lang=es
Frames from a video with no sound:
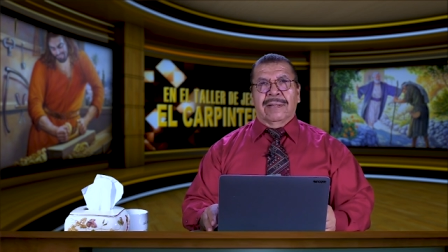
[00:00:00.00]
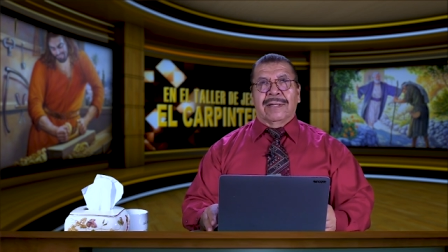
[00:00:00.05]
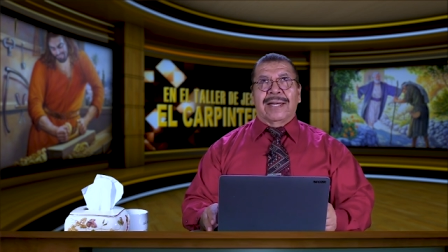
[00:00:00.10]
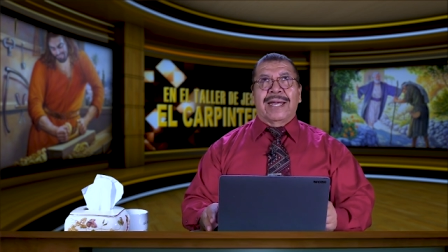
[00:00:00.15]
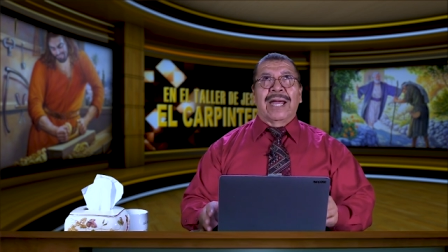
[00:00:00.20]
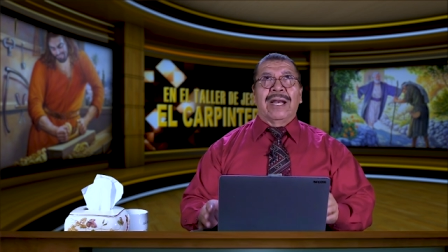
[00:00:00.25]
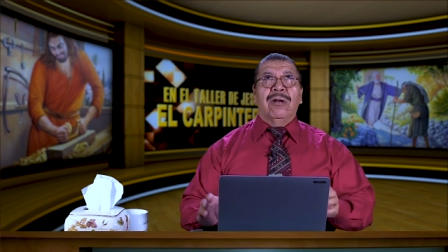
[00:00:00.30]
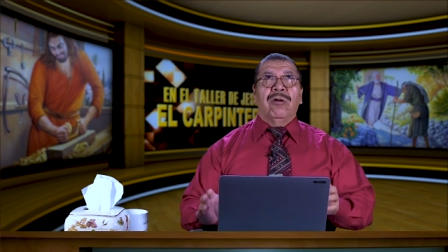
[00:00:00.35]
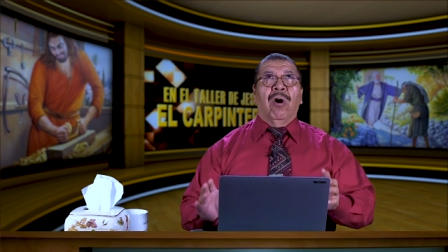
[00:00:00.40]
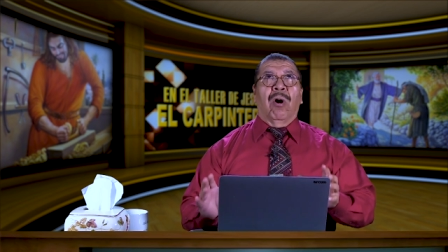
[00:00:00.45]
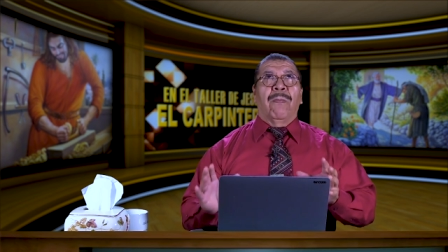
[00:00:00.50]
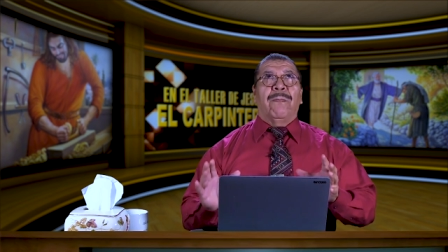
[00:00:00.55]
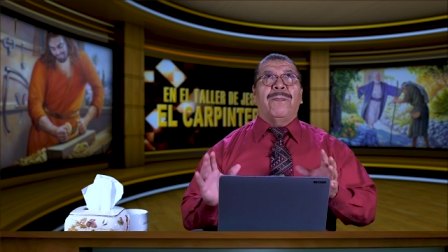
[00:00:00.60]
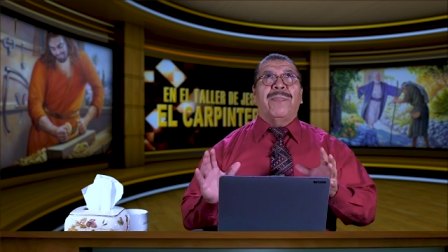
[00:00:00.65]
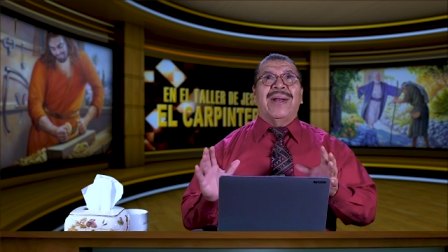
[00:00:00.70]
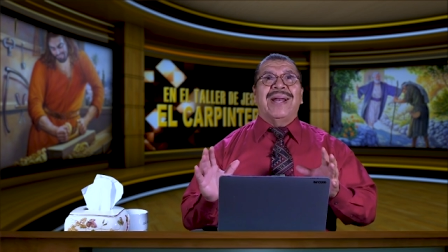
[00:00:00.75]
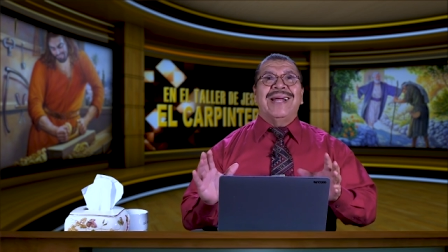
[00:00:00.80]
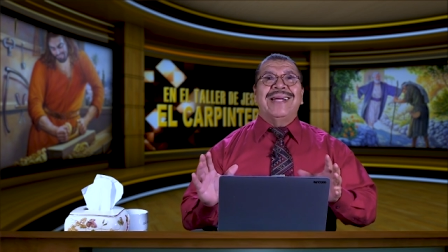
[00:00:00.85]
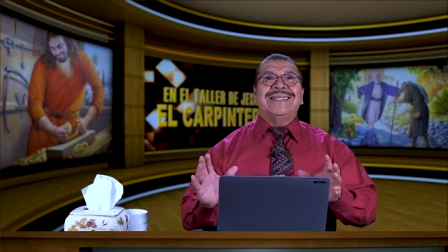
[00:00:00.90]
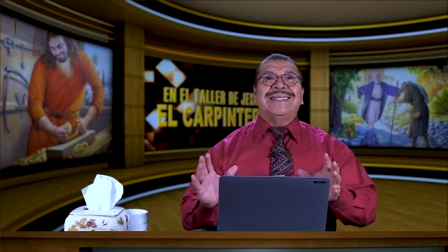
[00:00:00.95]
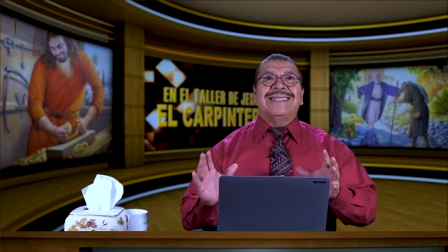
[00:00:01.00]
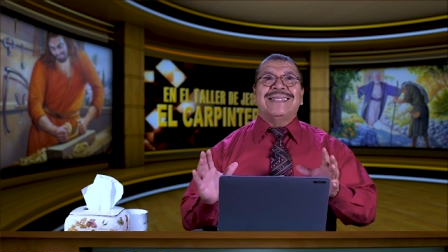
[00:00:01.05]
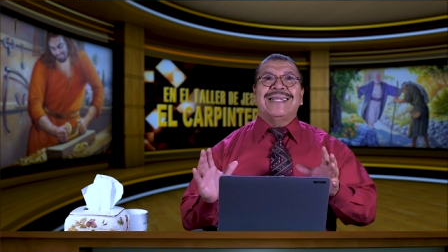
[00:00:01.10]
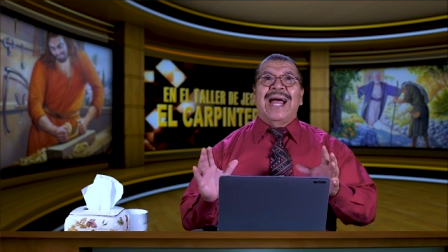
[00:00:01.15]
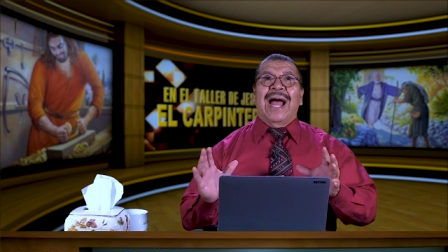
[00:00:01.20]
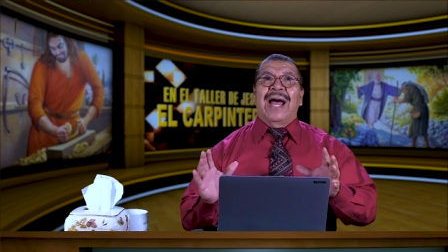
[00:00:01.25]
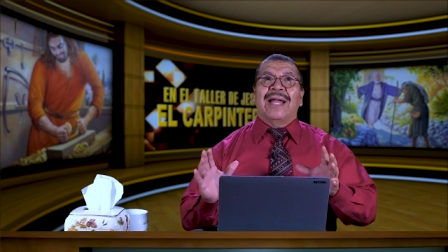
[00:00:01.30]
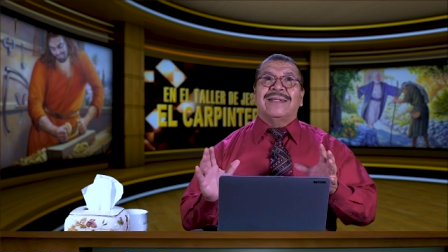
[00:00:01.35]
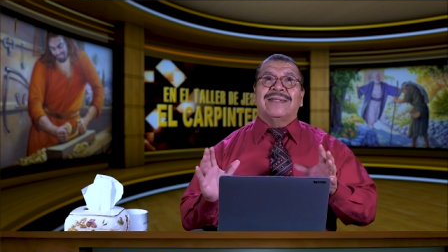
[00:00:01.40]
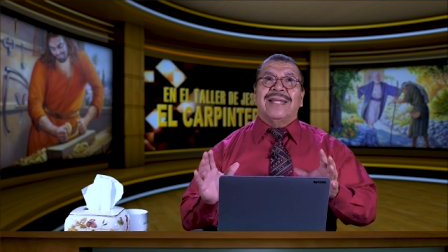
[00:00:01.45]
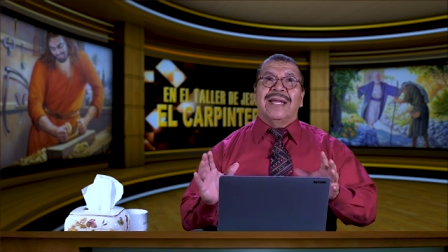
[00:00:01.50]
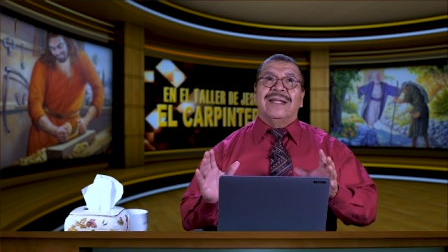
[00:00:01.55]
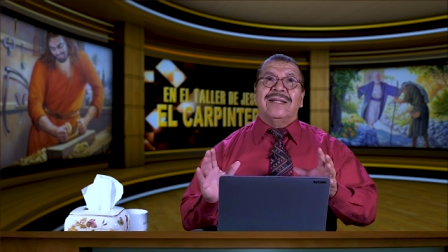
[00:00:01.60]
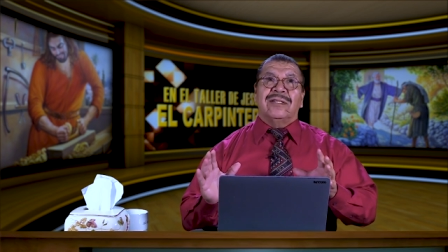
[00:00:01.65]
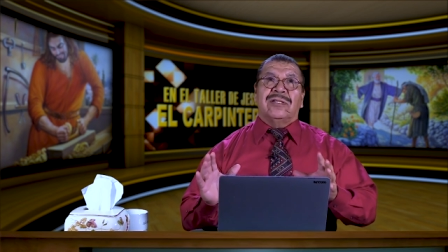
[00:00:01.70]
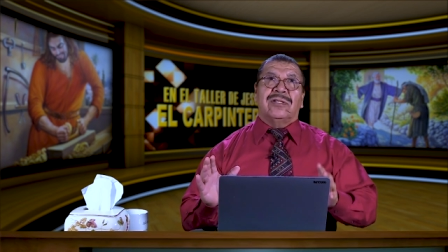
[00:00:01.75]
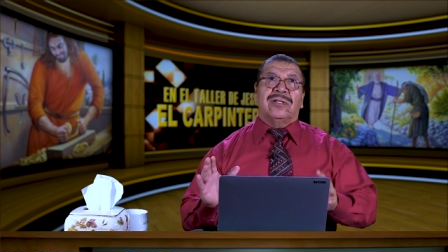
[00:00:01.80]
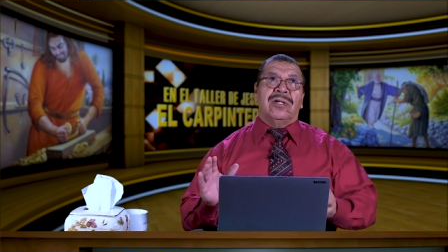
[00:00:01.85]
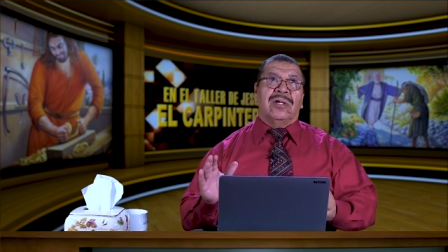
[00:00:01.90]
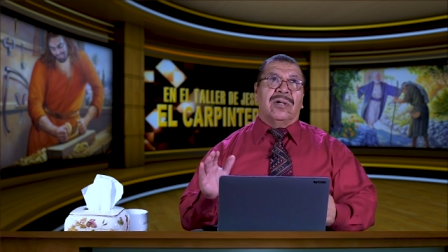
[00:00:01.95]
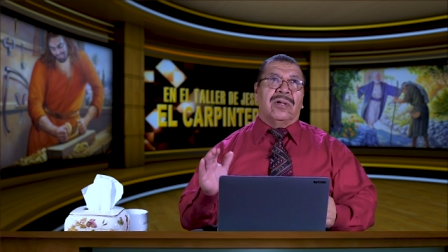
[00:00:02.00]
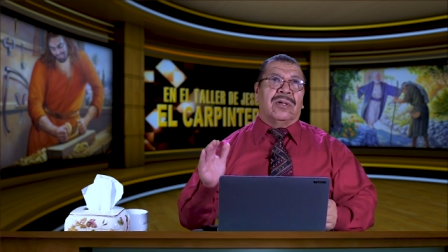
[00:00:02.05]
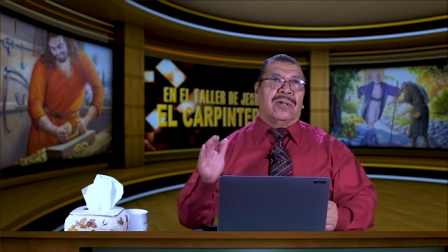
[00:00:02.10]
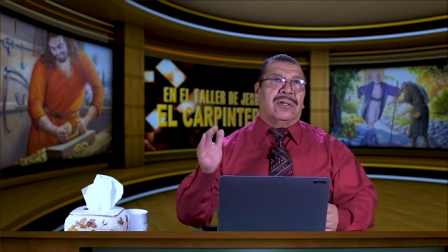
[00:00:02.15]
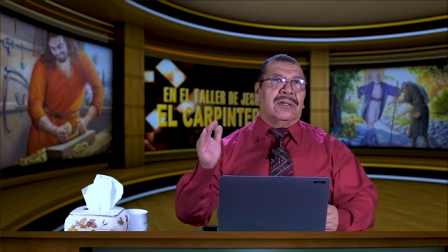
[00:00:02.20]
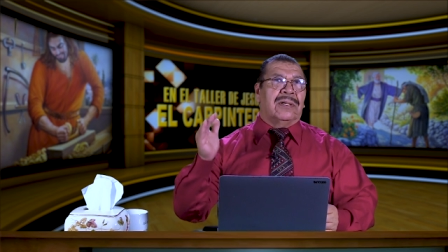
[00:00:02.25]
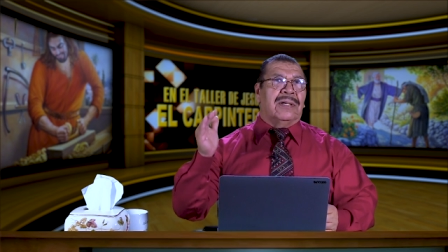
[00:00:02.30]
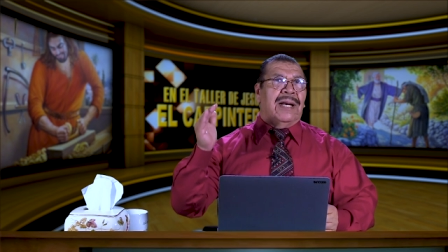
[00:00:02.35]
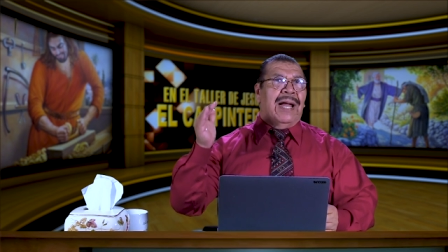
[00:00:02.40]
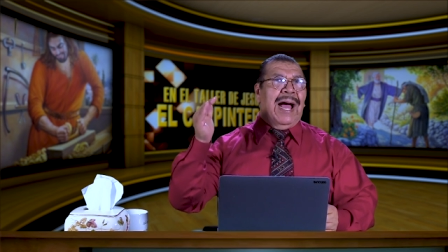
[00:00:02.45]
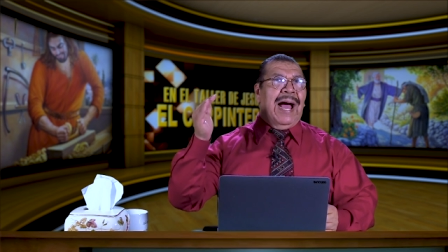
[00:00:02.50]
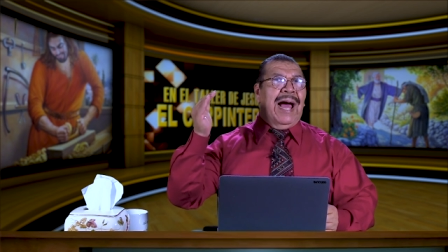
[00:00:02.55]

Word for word: que no presta atención